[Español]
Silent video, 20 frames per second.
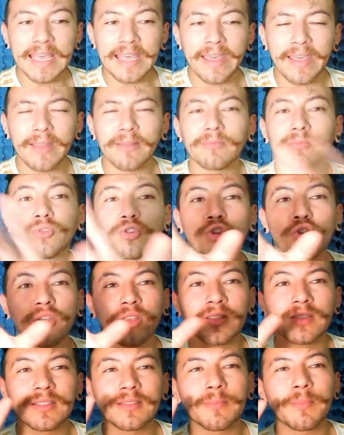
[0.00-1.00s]
eh, no
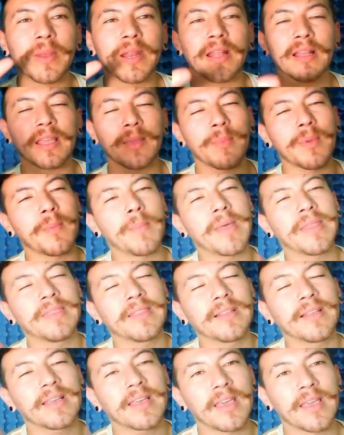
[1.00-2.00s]
es para que me
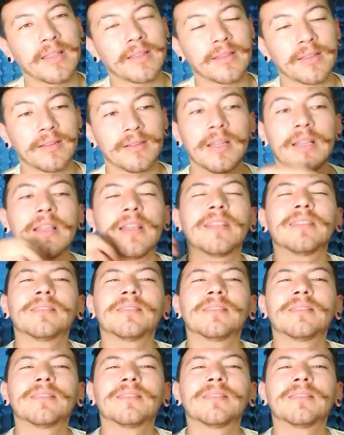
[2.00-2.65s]
manden hater.